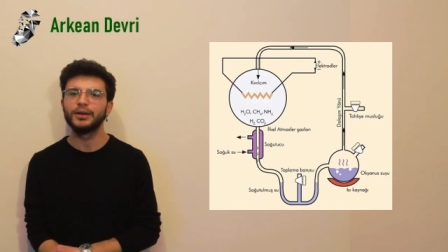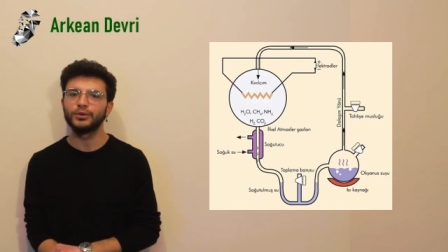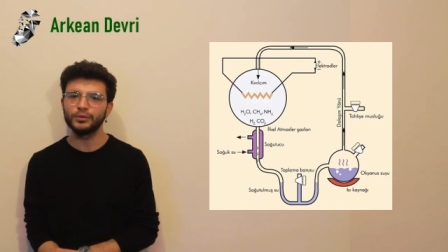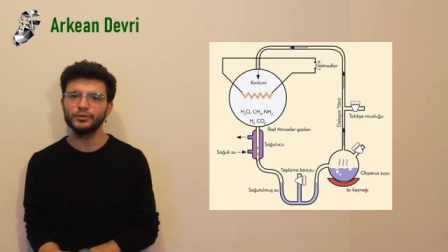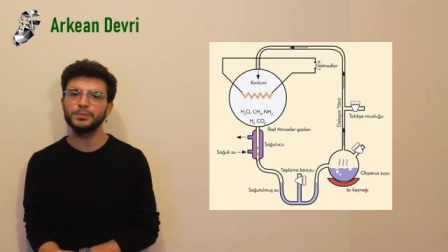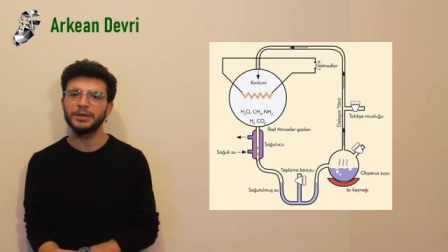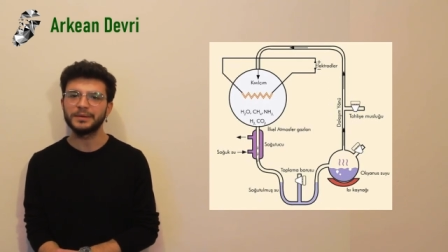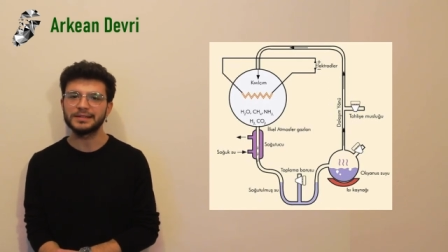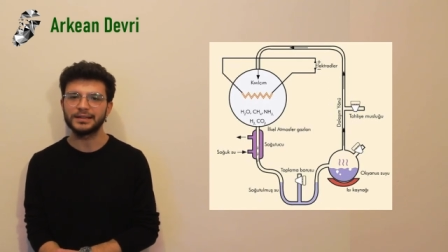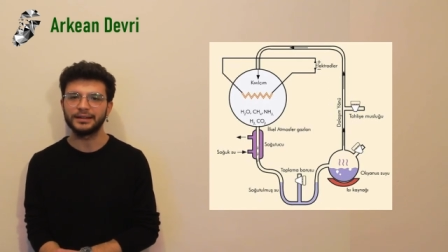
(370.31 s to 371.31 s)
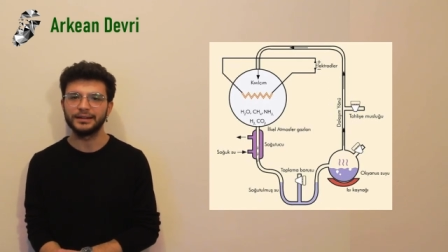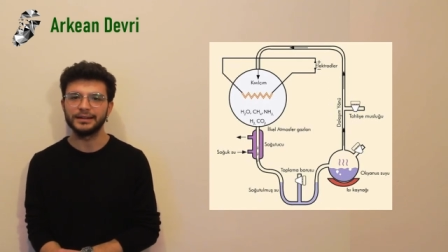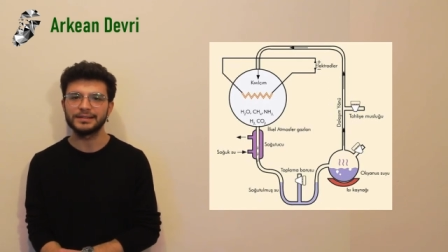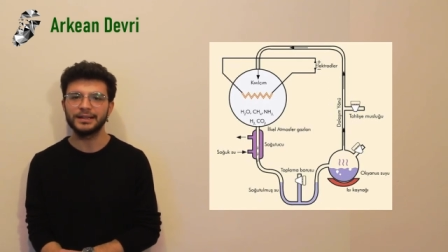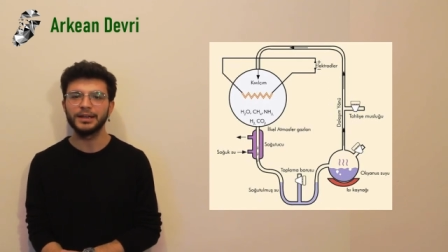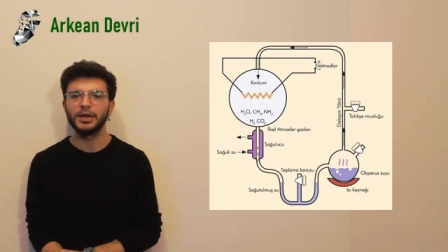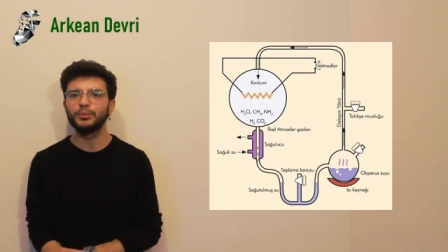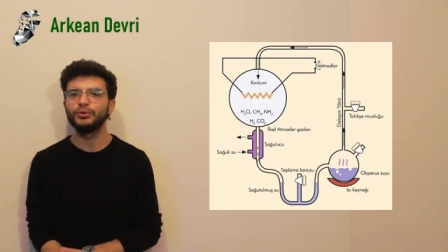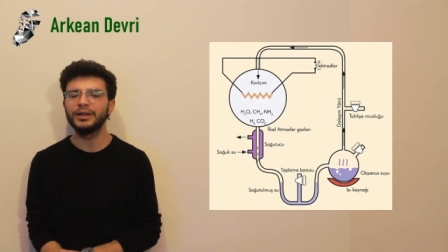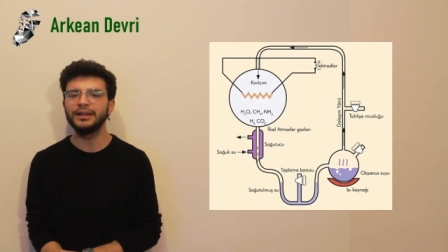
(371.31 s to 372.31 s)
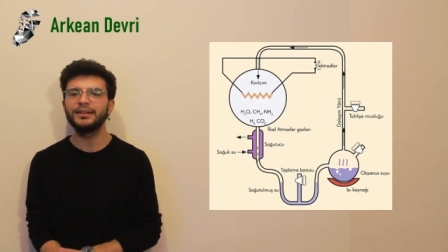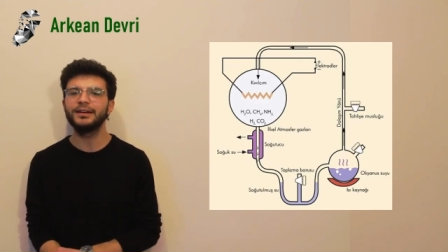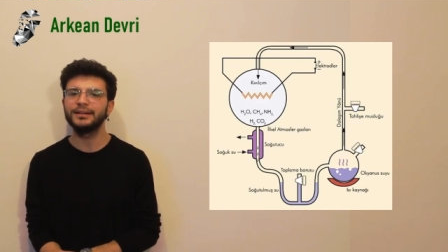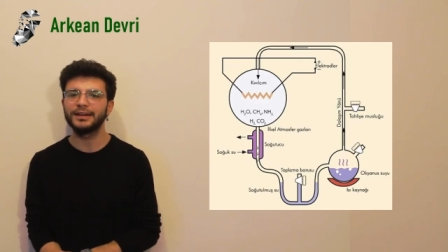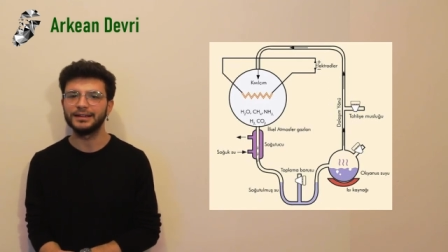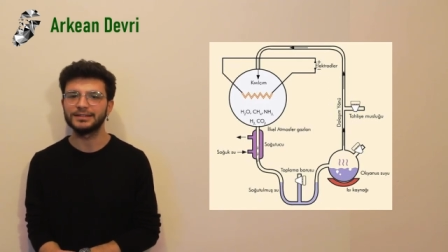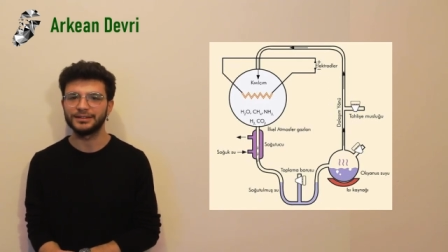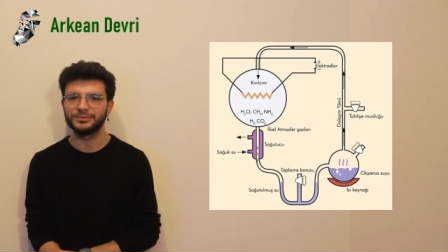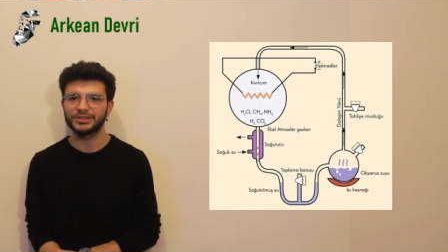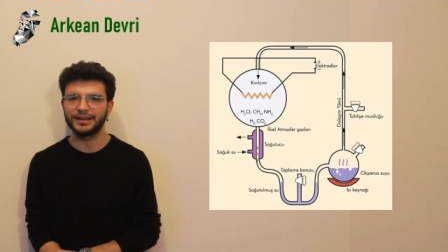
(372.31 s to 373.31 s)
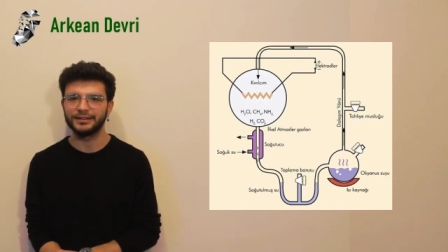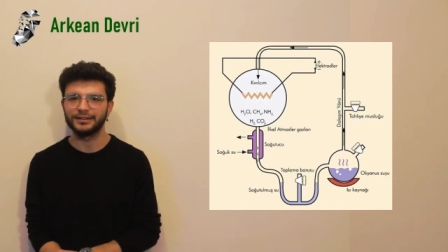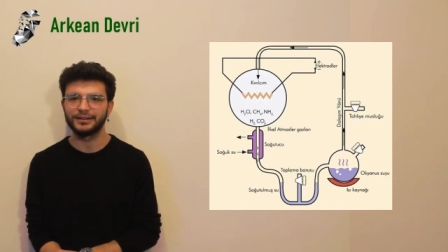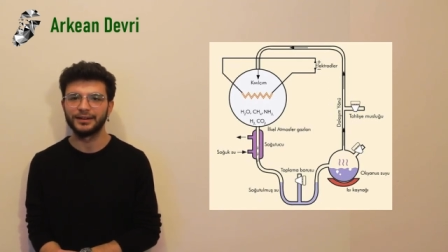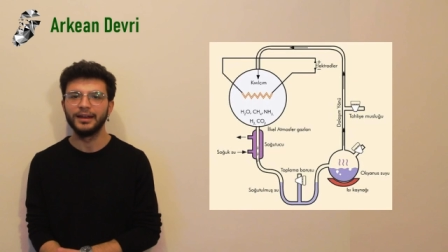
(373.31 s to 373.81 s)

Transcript: Günümüz bilim insanları ise bu döneyi daha da geliştirmişlerdir